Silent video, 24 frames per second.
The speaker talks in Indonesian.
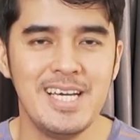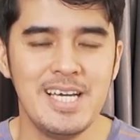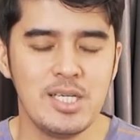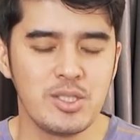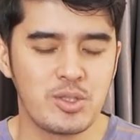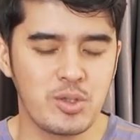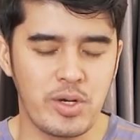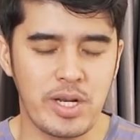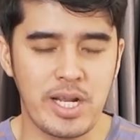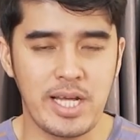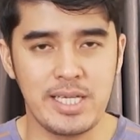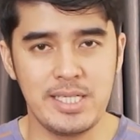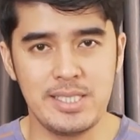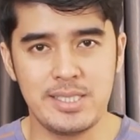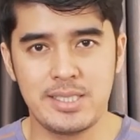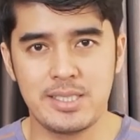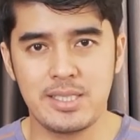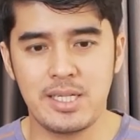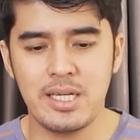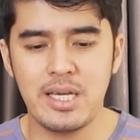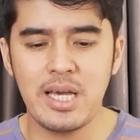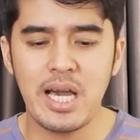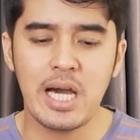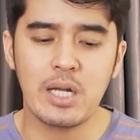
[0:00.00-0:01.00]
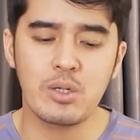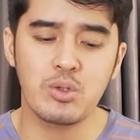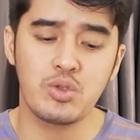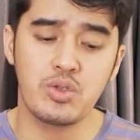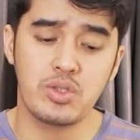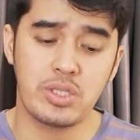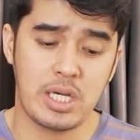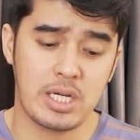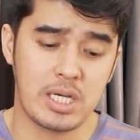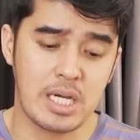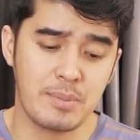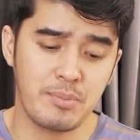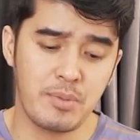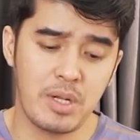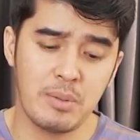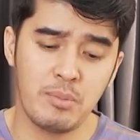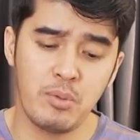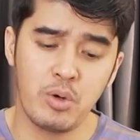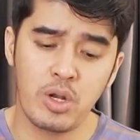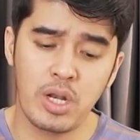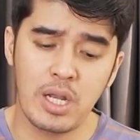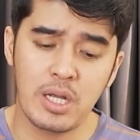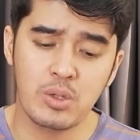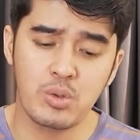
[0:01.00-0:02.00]
Seorang istri harus cakap
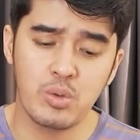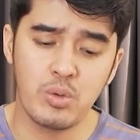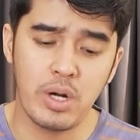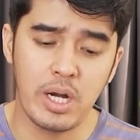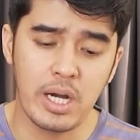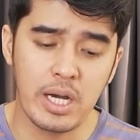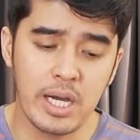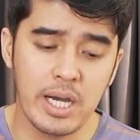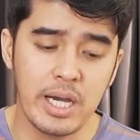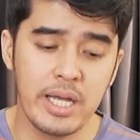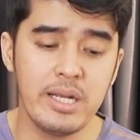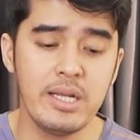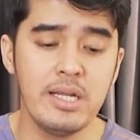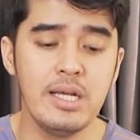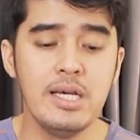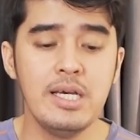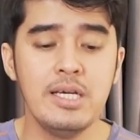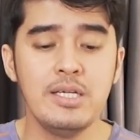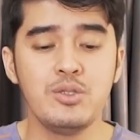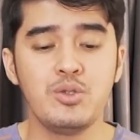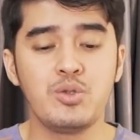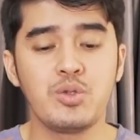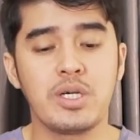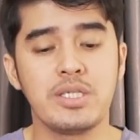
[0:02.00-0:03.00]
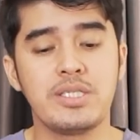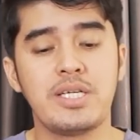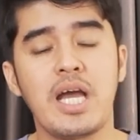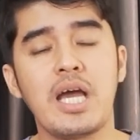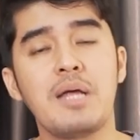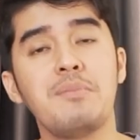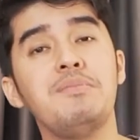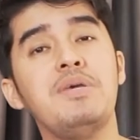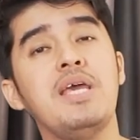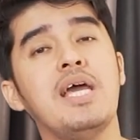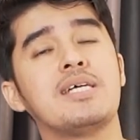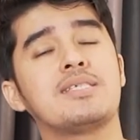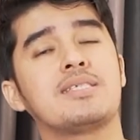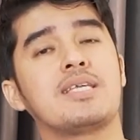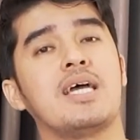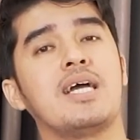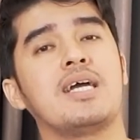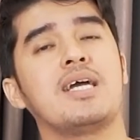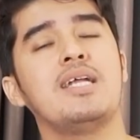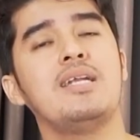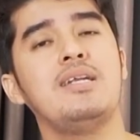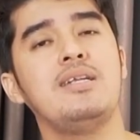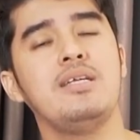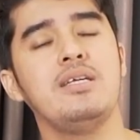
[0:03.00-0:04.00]
dalam mengelola keuangan, juga jangan
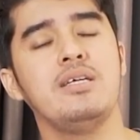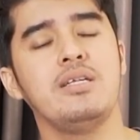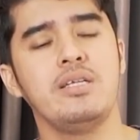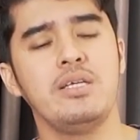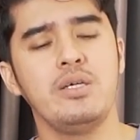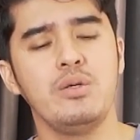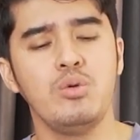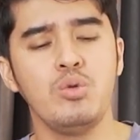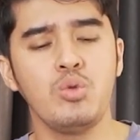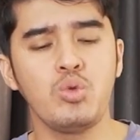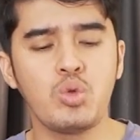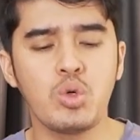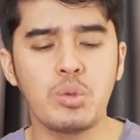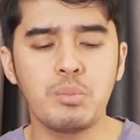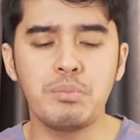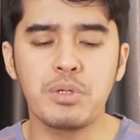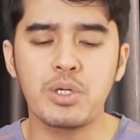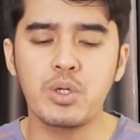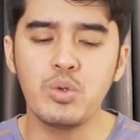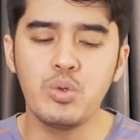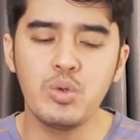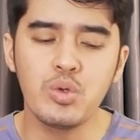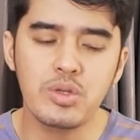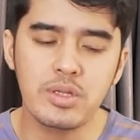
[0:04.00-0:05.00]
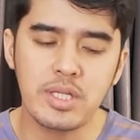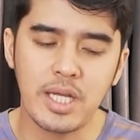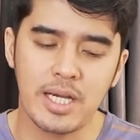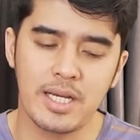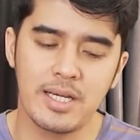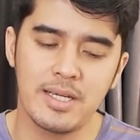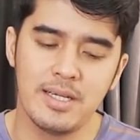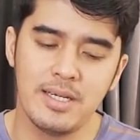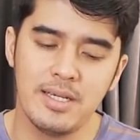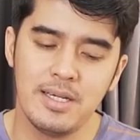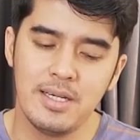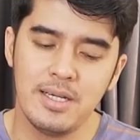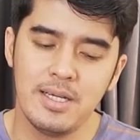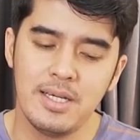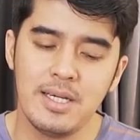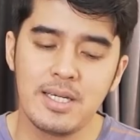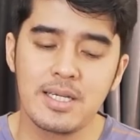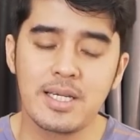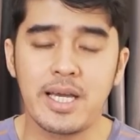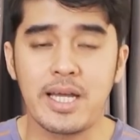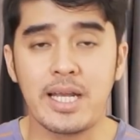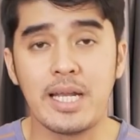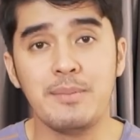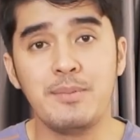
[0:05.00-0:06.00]
biasakan diri untuk berhutang.
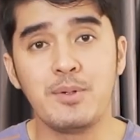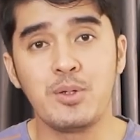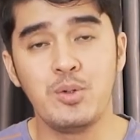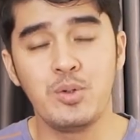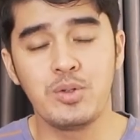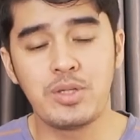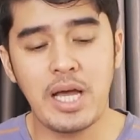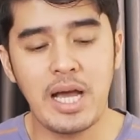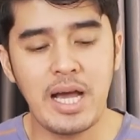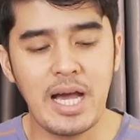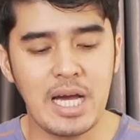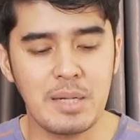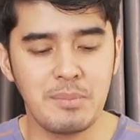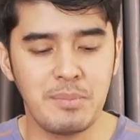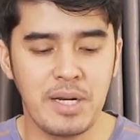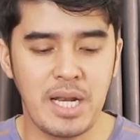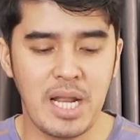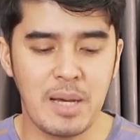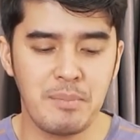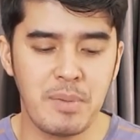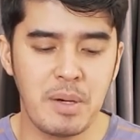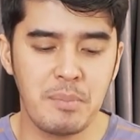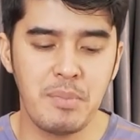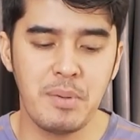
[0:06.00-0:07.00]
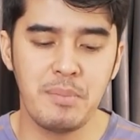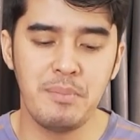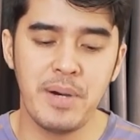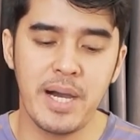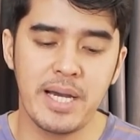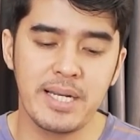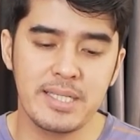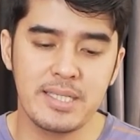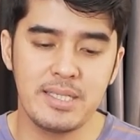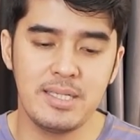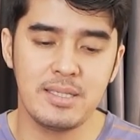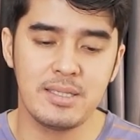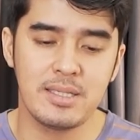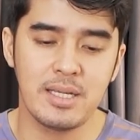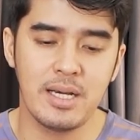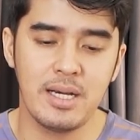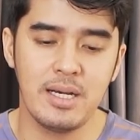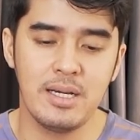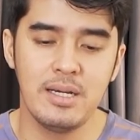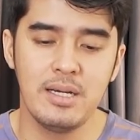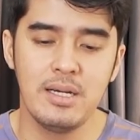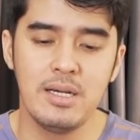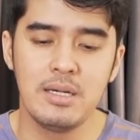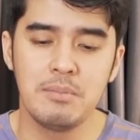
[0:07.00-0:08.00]
Karena berhutang akan menambah beban kita,
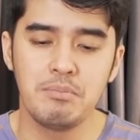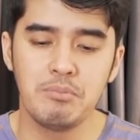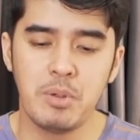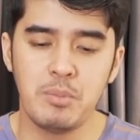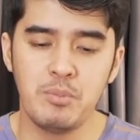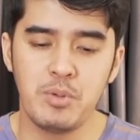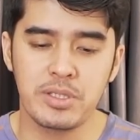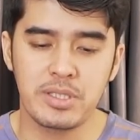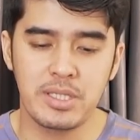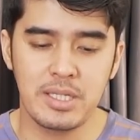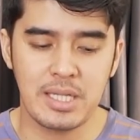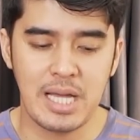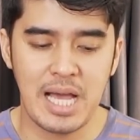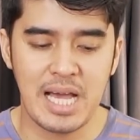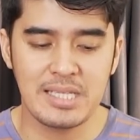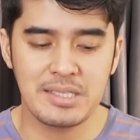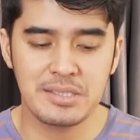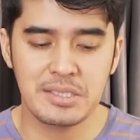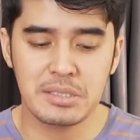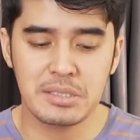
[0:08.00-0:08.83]
membuat kita akan